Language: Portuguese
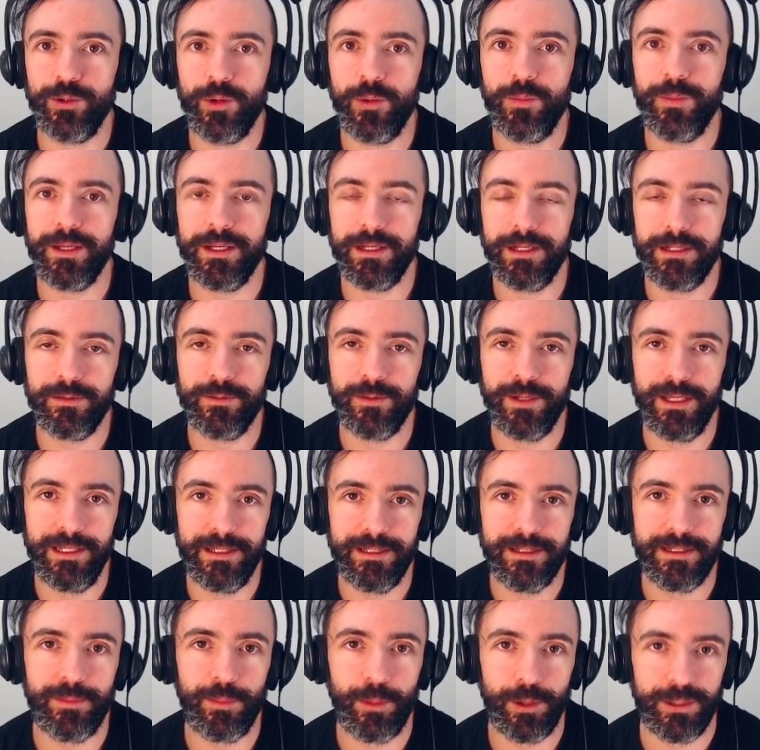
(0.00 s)
pegando
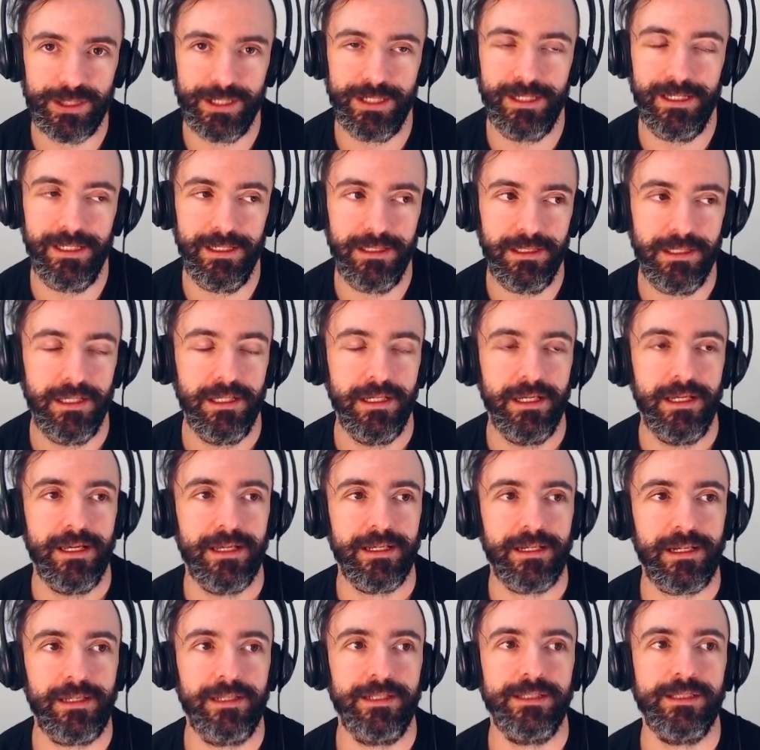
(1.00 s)
ele na bot lane.
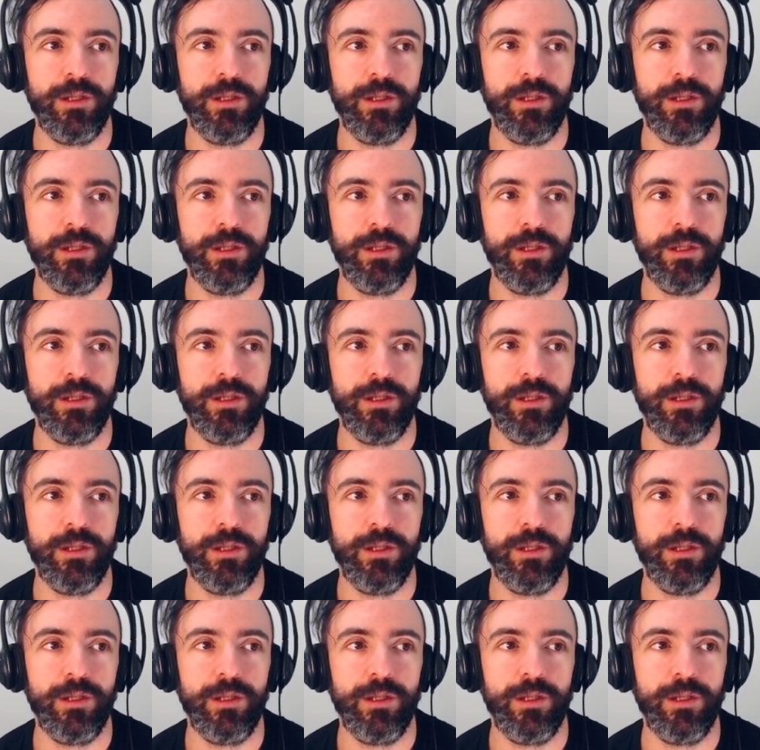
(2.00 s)
Cara,